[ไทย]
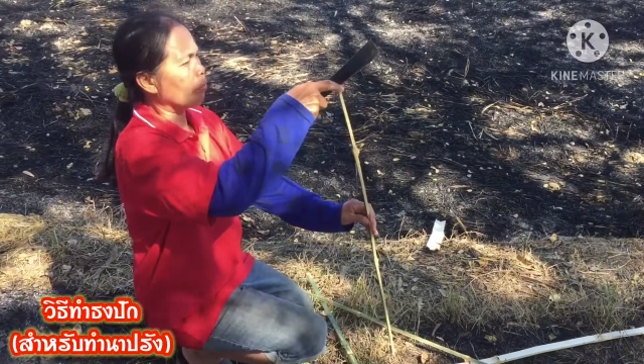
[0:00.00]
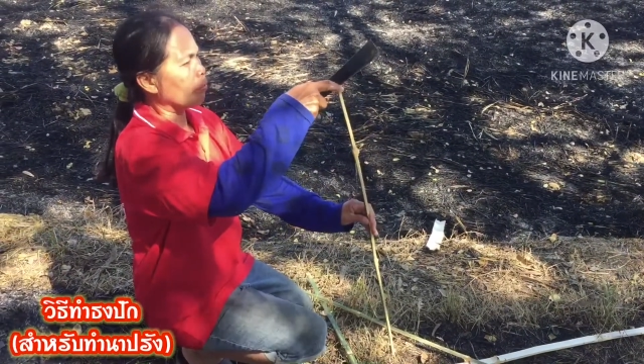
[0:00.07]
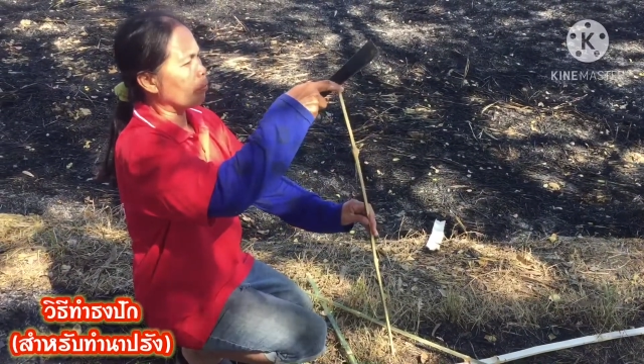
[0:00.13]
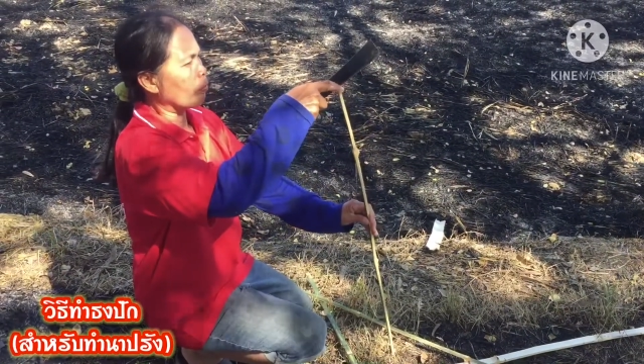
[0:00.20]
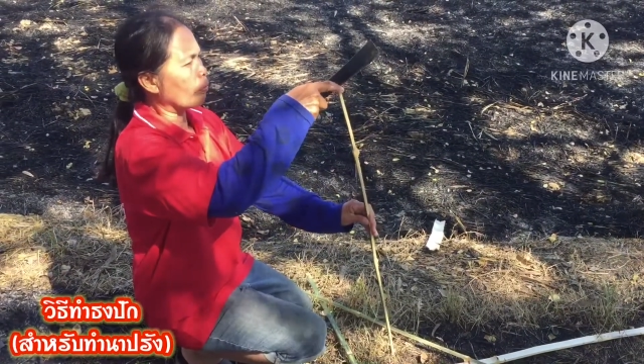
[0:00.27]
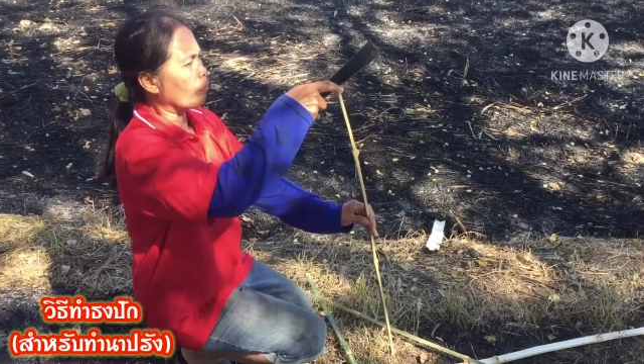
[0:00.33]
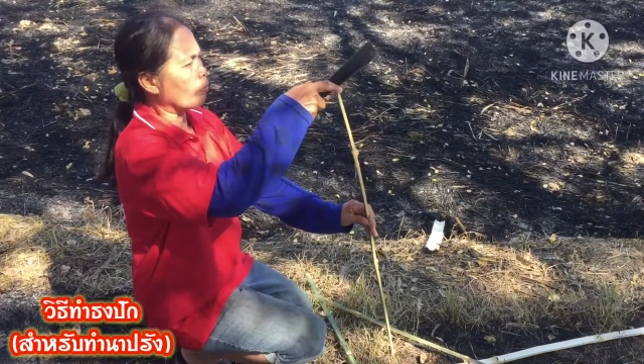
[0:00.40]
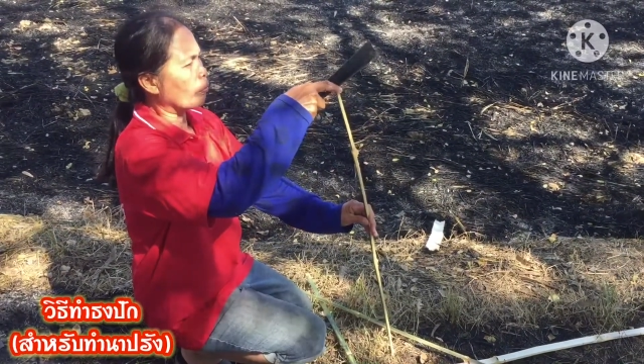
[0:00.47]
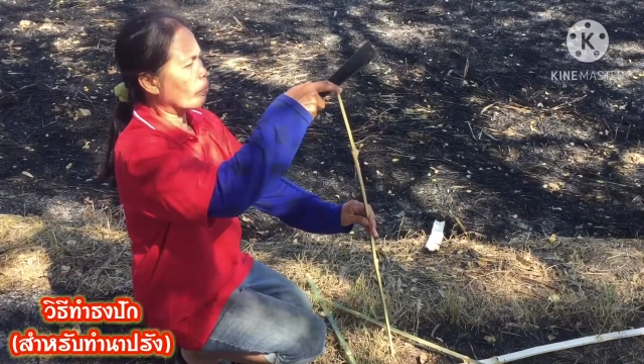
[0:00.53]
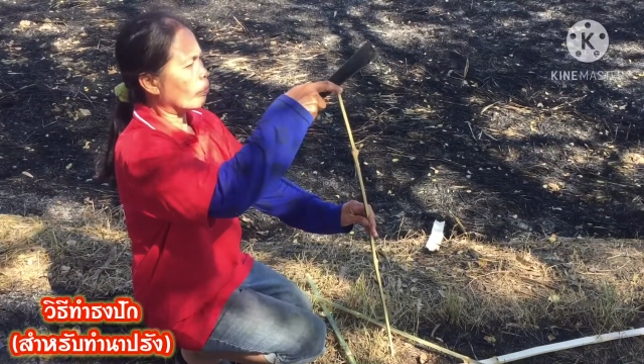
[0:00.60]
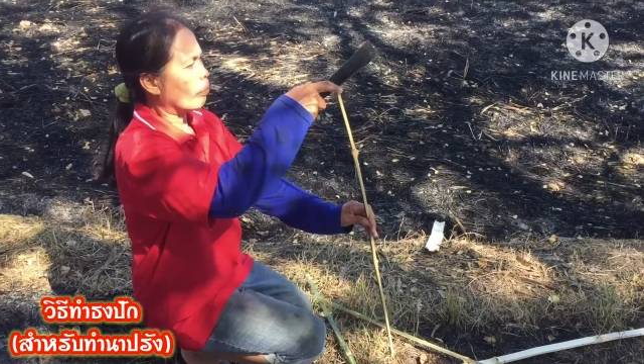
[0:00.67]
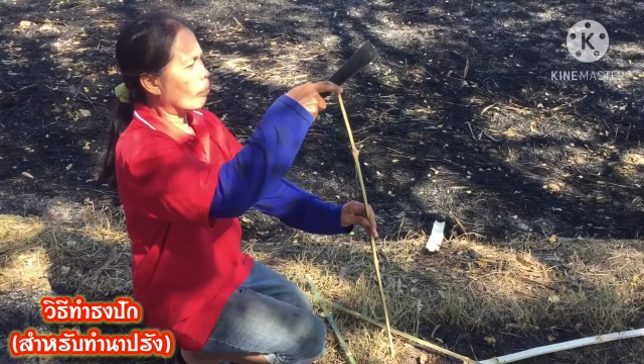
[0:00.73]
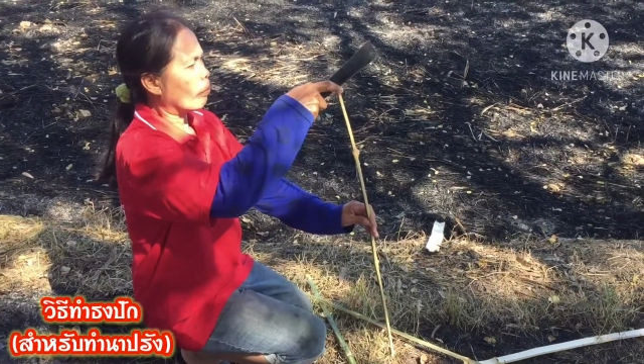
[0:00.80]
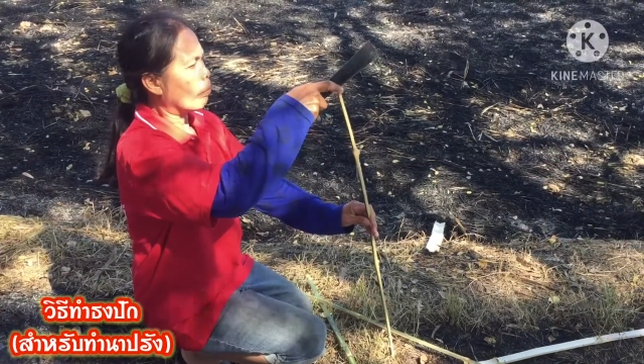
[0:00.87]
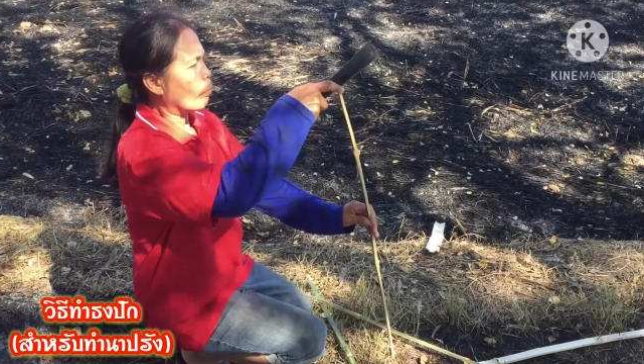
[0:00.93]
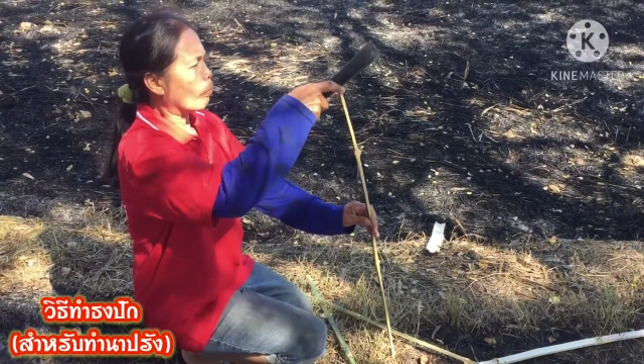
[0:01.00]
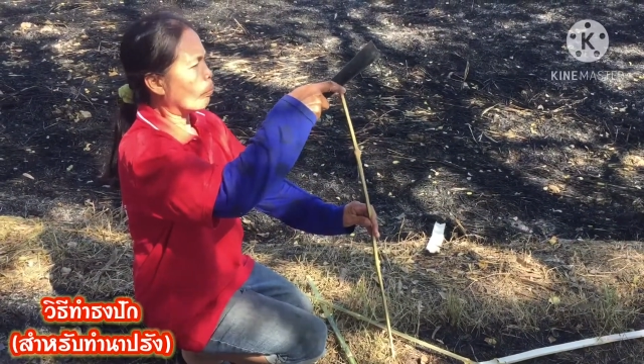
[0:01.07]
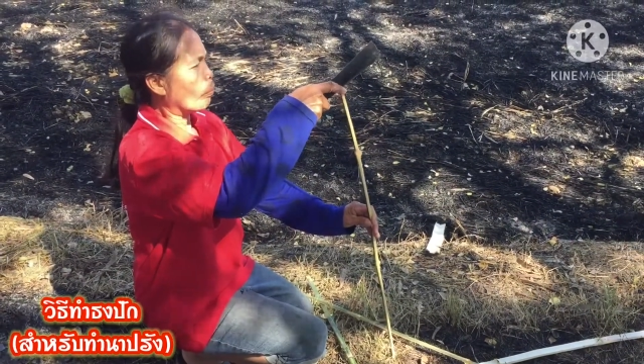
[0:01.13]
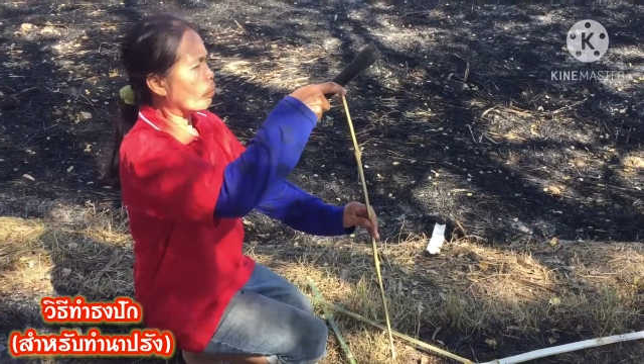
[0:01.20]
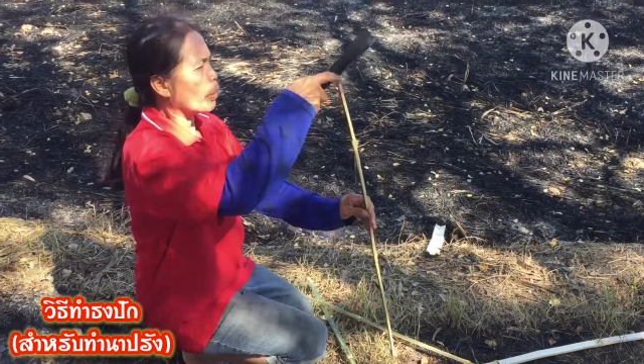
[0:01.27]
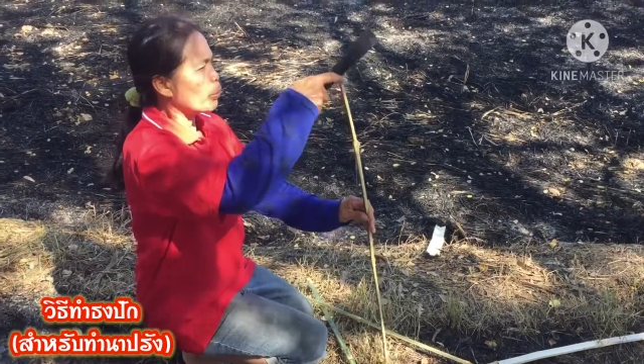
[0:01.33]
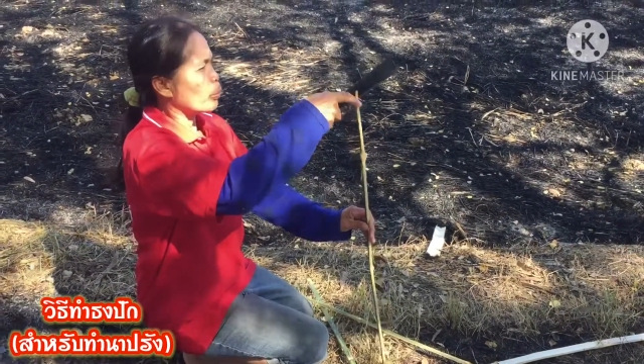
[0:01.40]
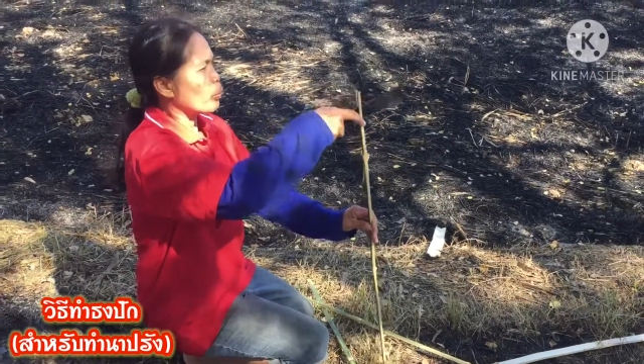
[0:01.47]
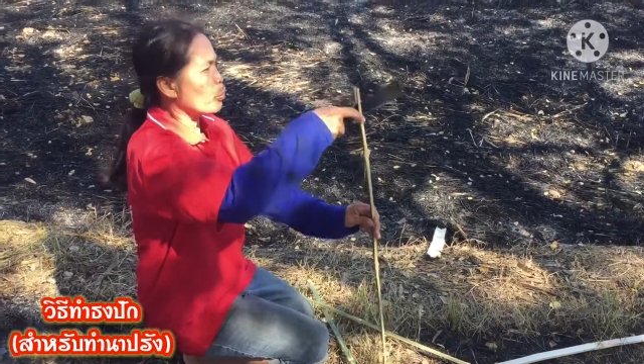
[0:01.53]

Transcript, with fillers: นมื่อนี้คำน้นก็จะมาบ